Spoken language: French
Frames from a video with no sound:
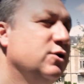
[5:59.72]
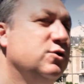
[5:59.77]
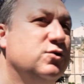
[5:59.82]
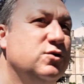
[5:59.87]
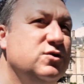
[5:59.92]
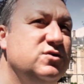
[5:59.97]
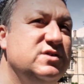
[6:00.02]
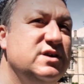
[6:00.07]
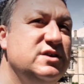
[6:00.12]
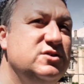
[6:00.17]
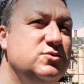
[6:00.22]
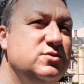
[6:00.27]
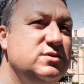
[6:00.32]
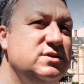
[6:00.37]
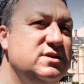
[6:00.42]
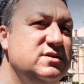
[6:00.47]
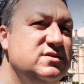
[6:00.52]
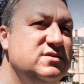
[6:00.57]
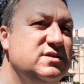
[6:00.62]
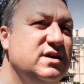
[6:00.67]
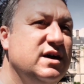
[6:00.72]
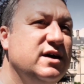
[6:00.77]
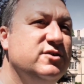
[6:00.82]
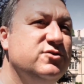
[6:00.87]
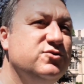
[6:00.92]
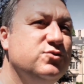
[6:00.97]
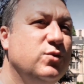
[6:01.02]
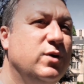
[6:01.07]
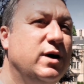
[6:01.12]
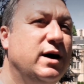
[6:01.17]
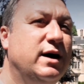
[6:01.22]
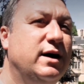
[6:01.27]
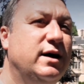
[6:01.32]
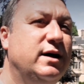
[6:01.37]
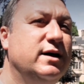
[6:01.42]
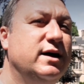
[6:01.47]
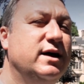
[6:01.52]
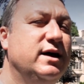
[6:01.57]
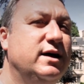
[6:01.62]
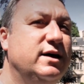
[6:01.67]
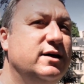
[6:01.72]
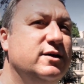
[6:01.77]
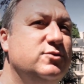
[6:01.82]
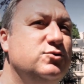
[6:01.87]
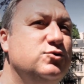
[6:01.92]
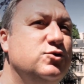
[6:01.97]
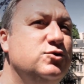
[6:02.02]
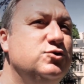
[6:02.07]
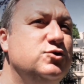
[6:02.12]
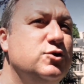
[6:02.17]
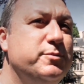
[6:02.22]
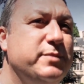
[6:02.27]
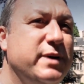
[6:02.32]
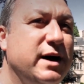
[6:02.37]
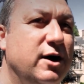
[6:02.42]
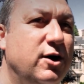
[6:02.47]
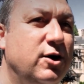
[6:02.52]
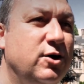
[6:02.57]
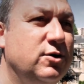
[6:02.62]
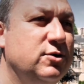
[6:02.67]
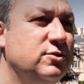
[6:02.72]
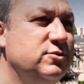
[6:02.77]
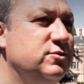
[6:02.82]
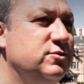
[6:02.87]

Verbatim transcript: Que ces Tunisiens soient euh, de deux parents